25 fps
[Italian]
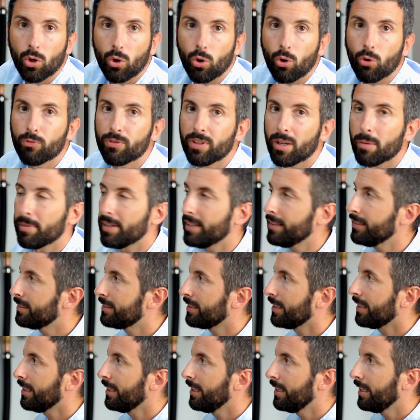
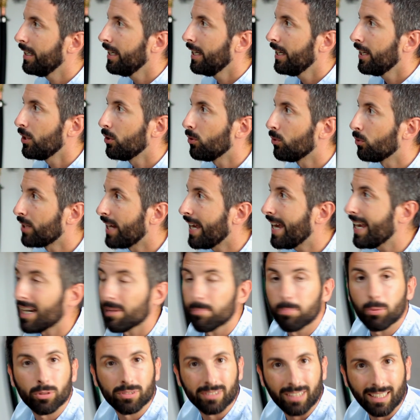Ovviamente non è alla
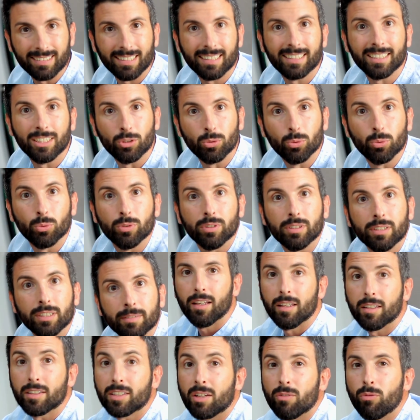portata di tutti.
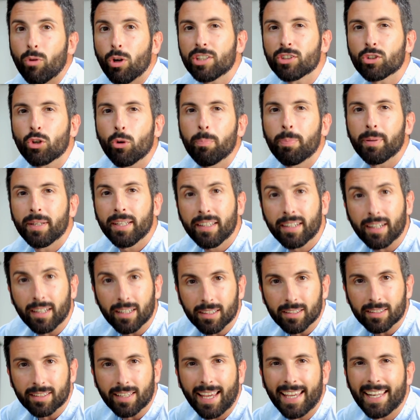Se vuoi
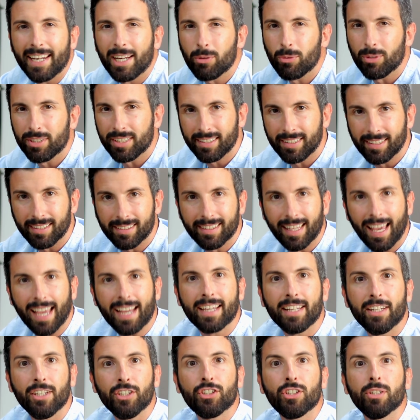scoprire se hai i requisiti
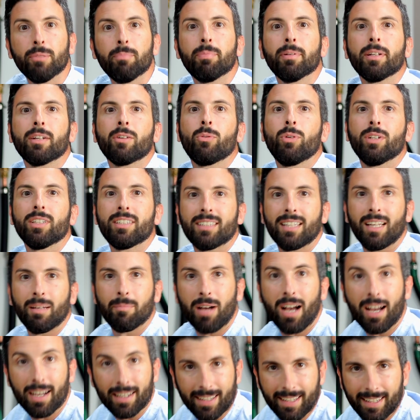tecnici per questa
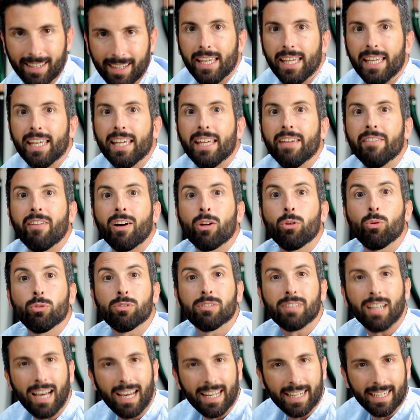macchina e
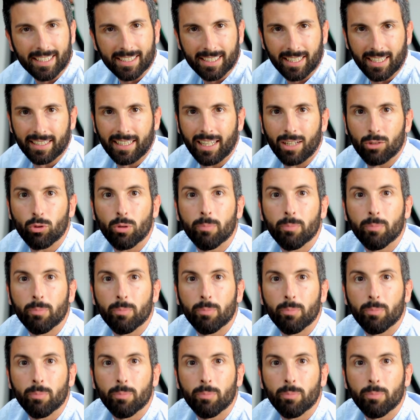valutare se dal